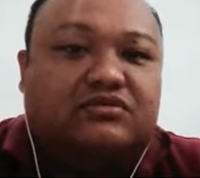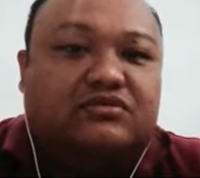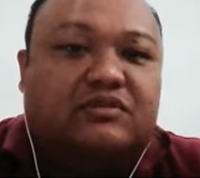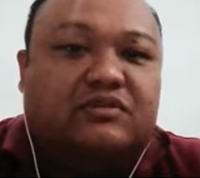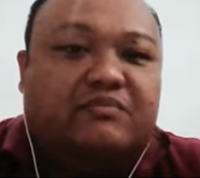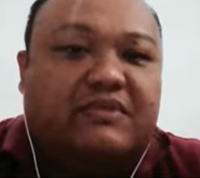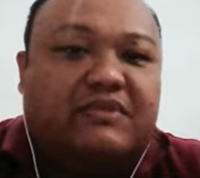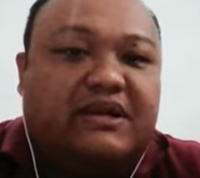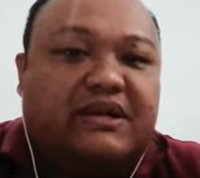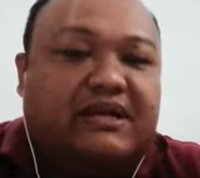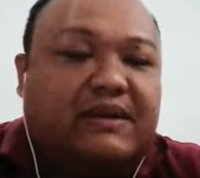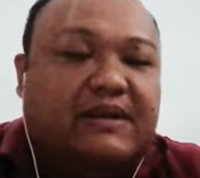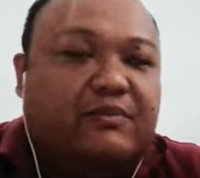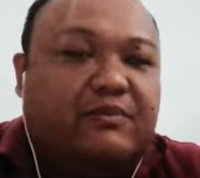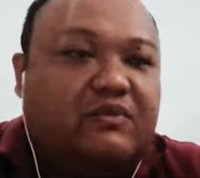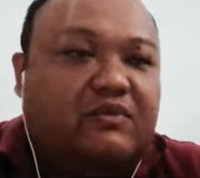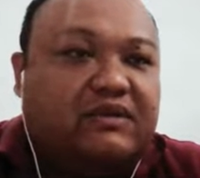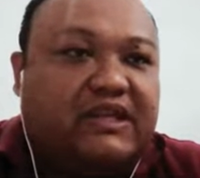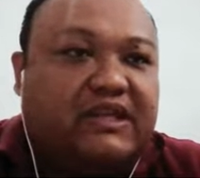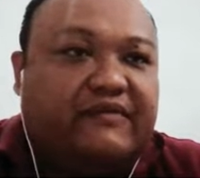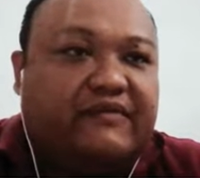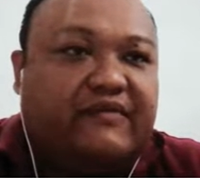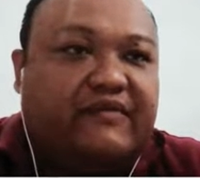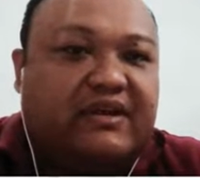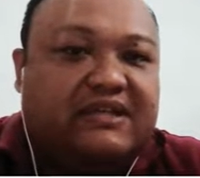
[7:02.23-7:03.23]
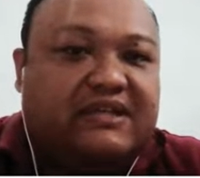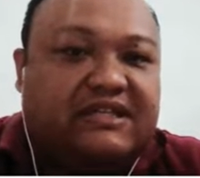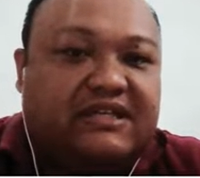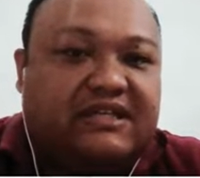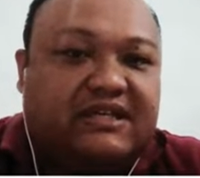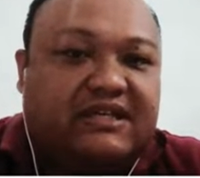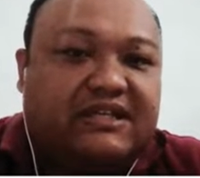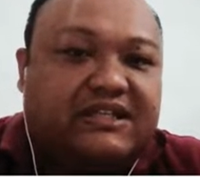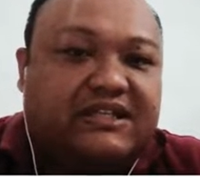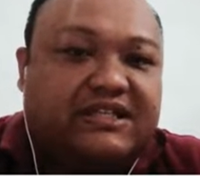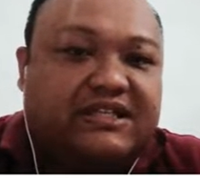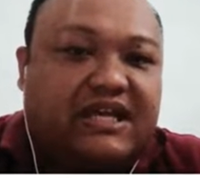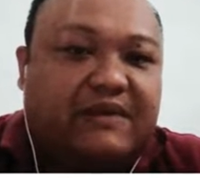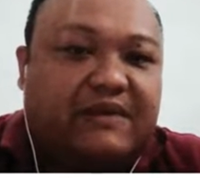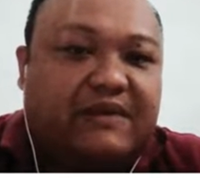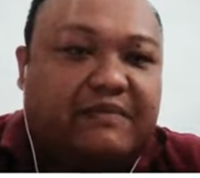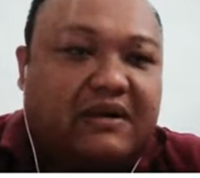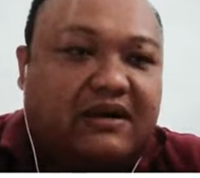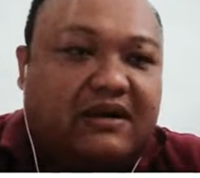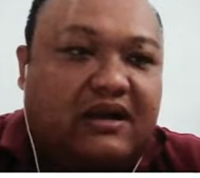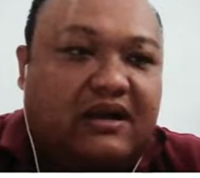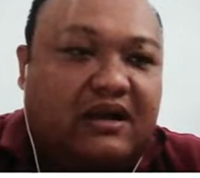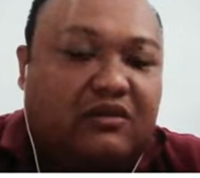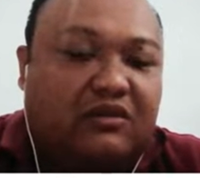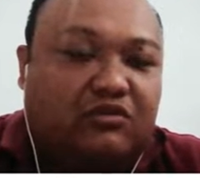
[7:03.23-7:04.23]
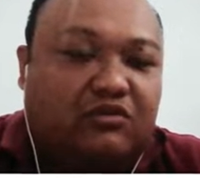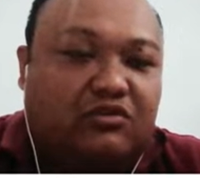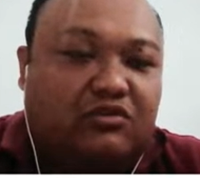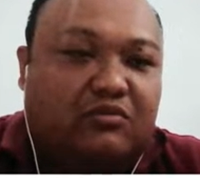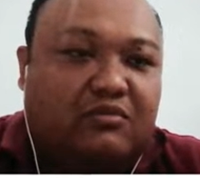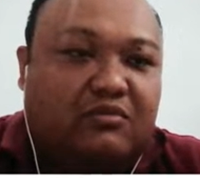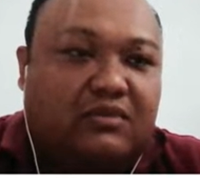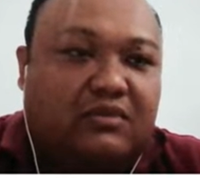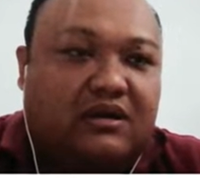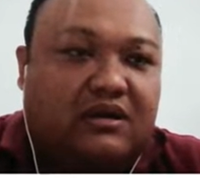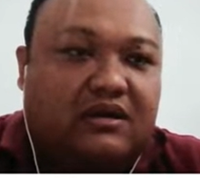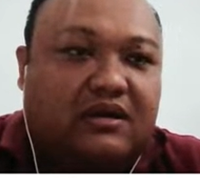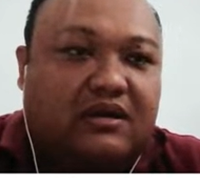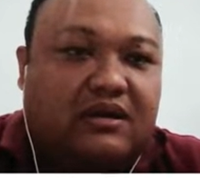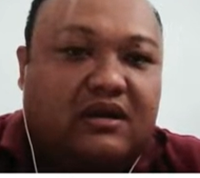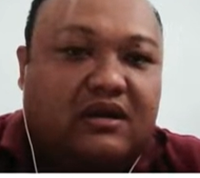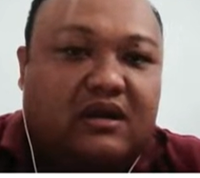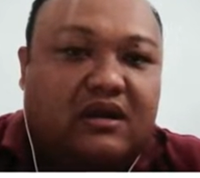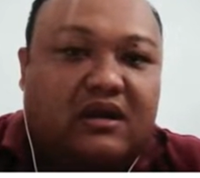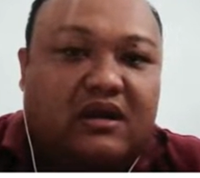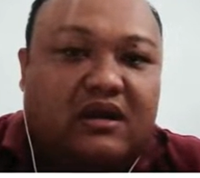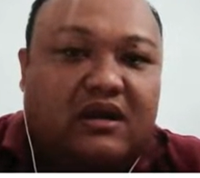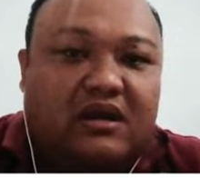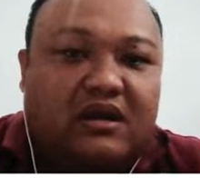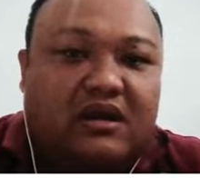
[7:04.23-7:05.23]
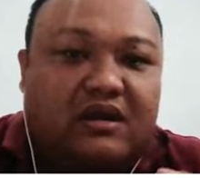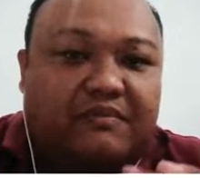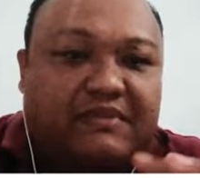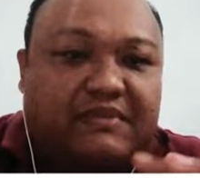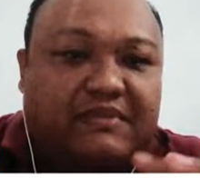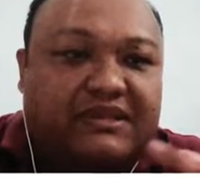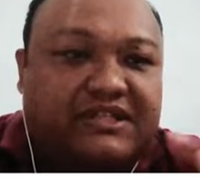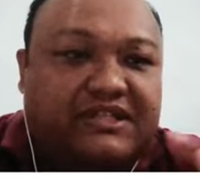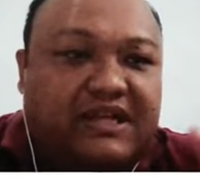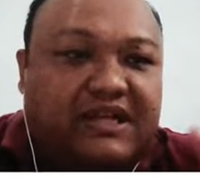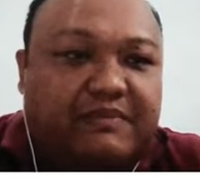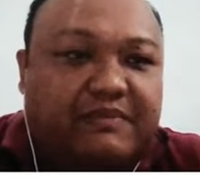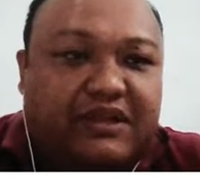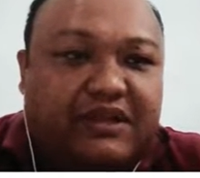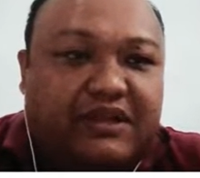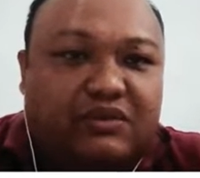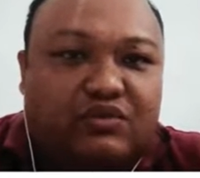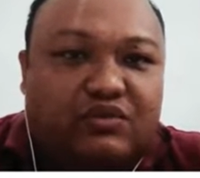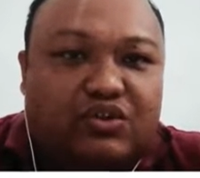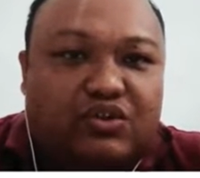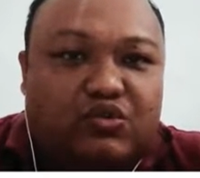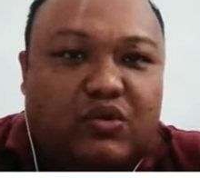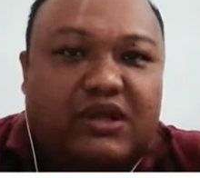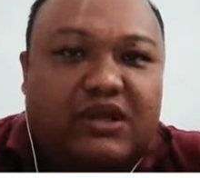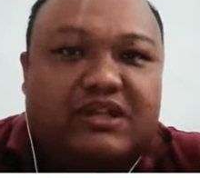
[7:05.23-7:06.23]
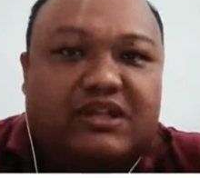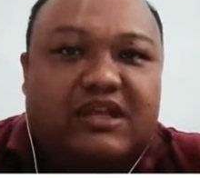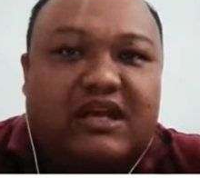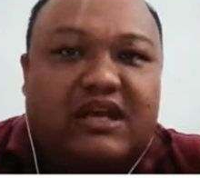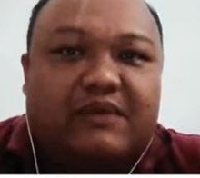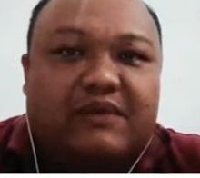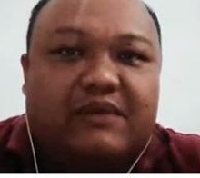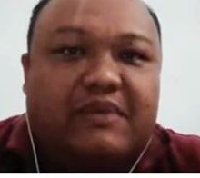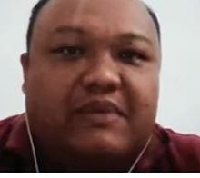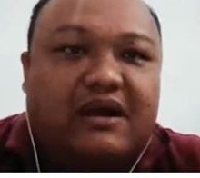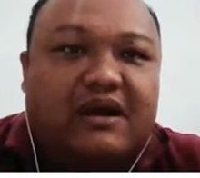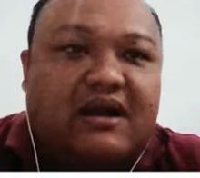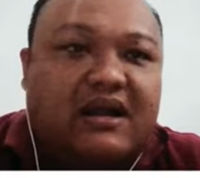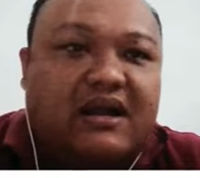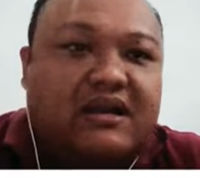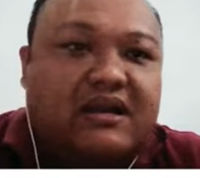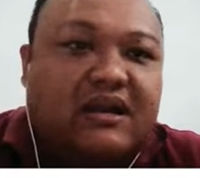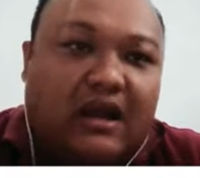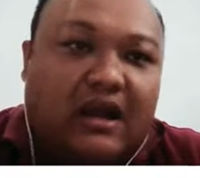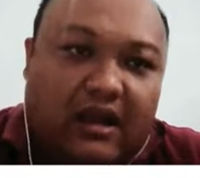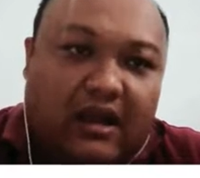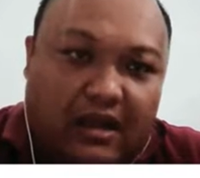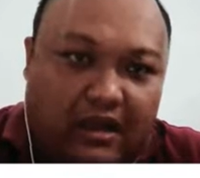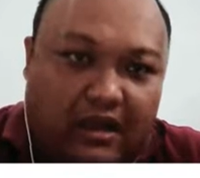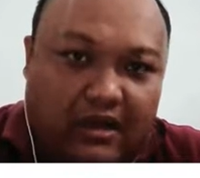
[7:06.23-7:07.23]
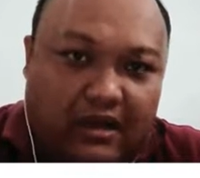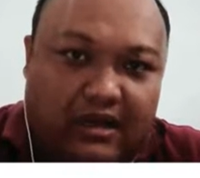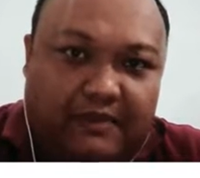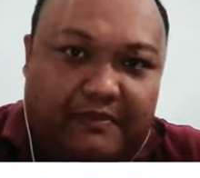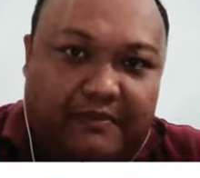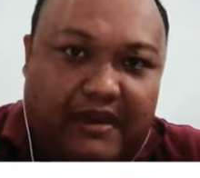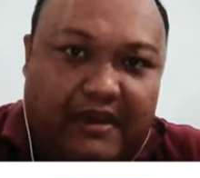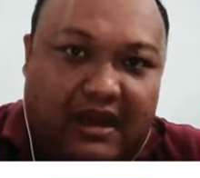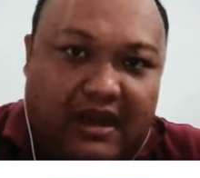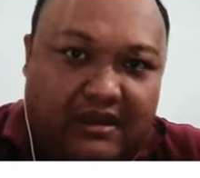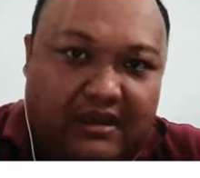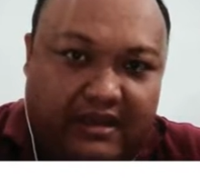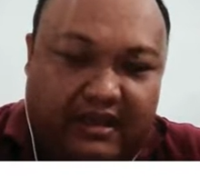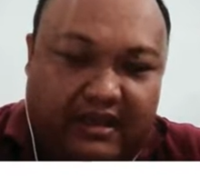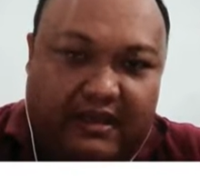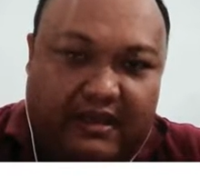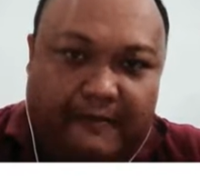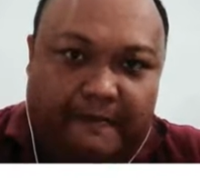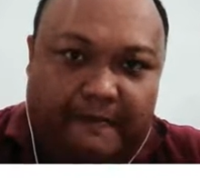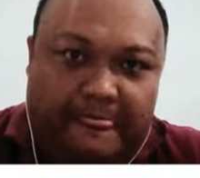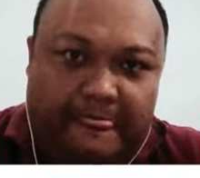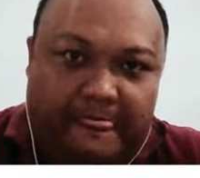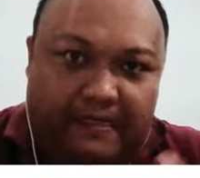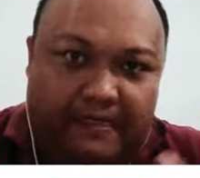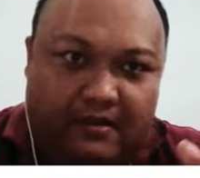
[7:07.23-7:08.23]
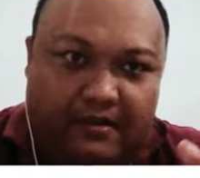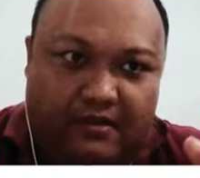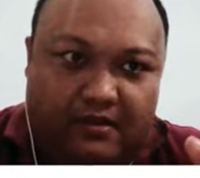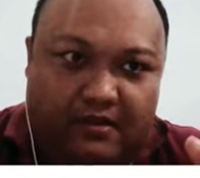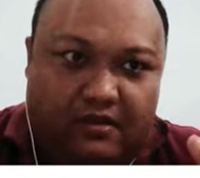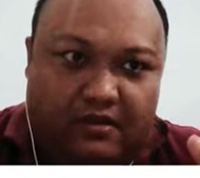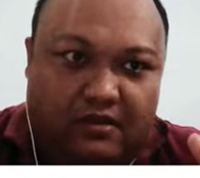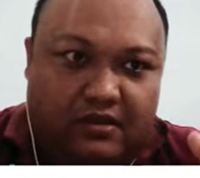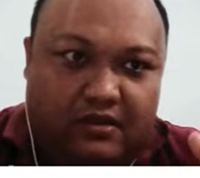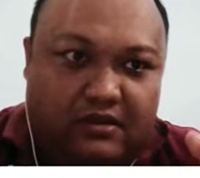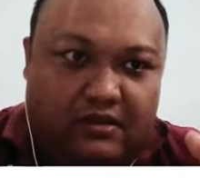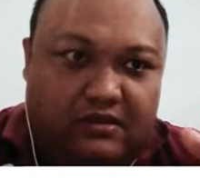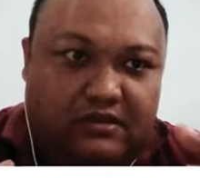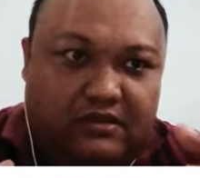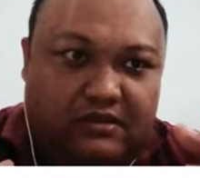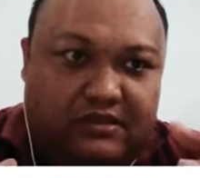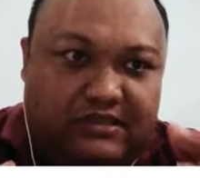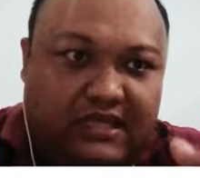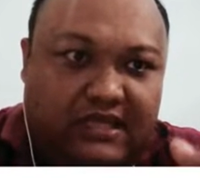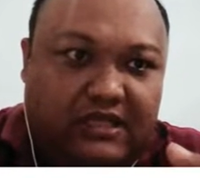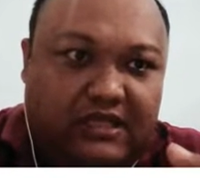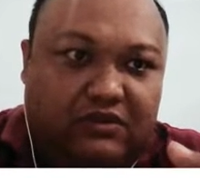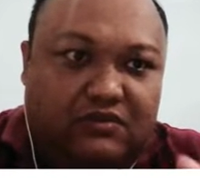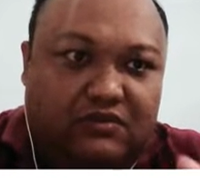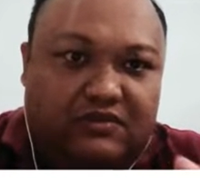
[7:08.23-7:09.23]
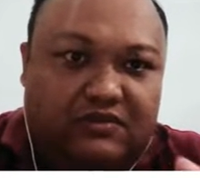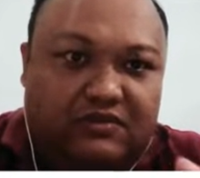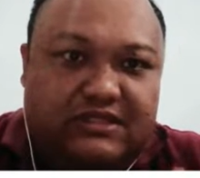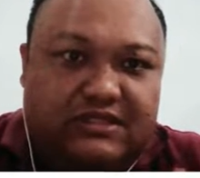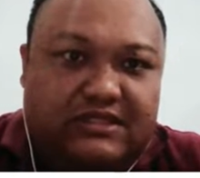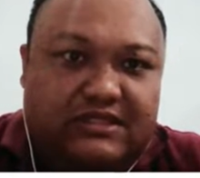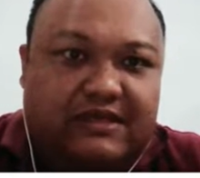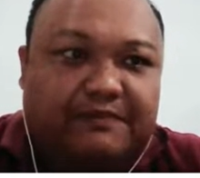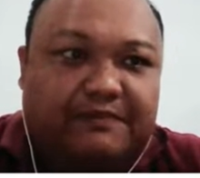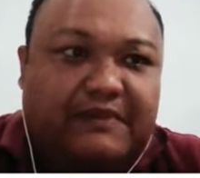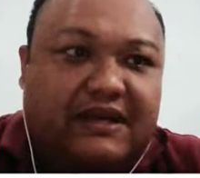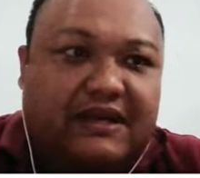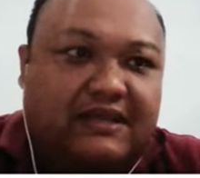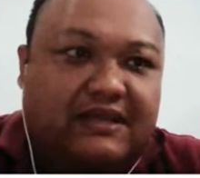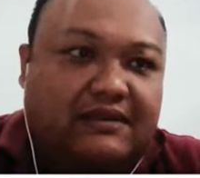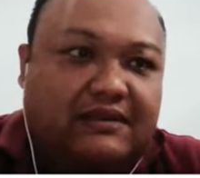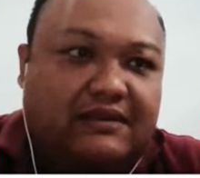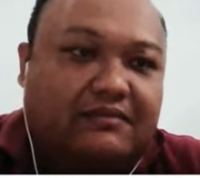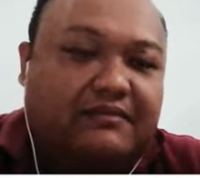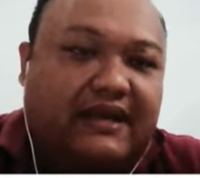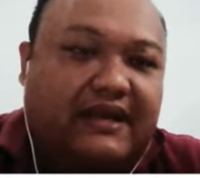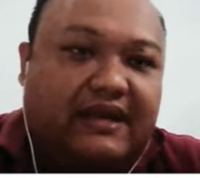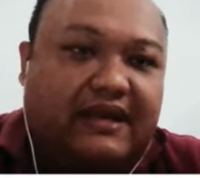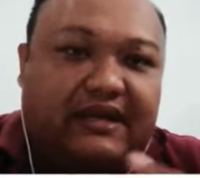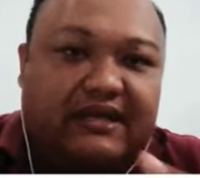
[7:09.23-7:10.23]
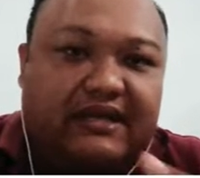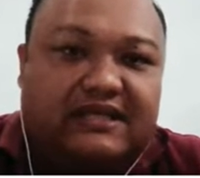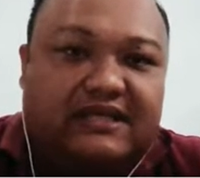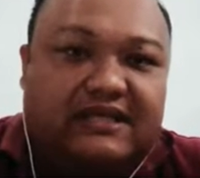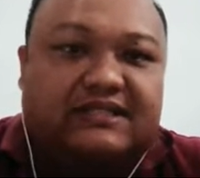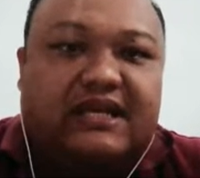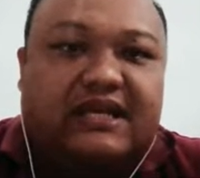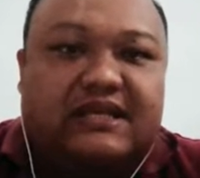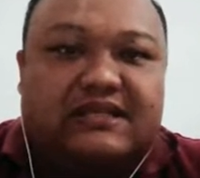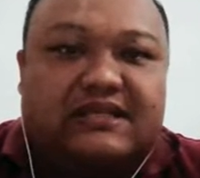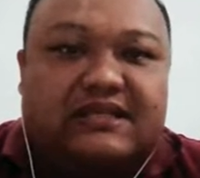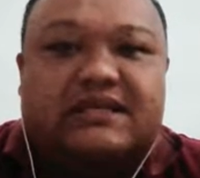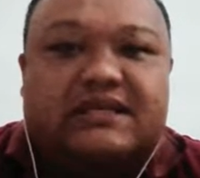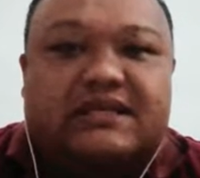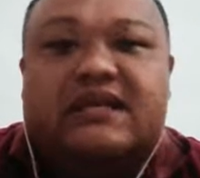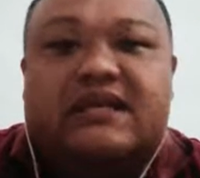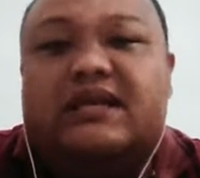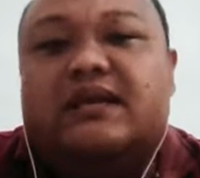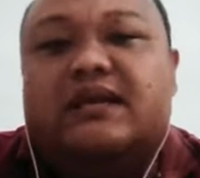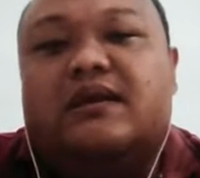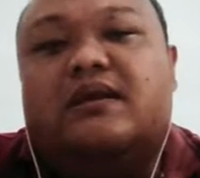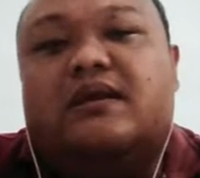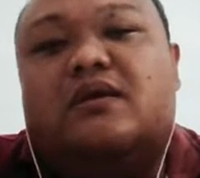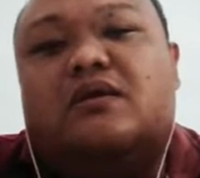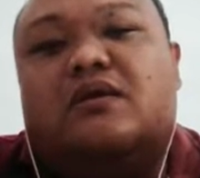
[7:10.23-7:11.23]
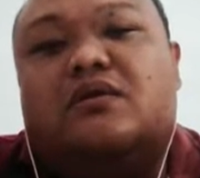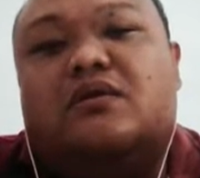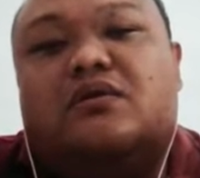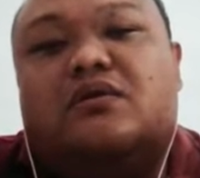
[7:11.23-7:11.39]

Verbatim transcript: untuk memberikan motivasi kerja, untuk uh, mencapai tujuannya, bahkan uh, dipakai uh, satu departemen instansi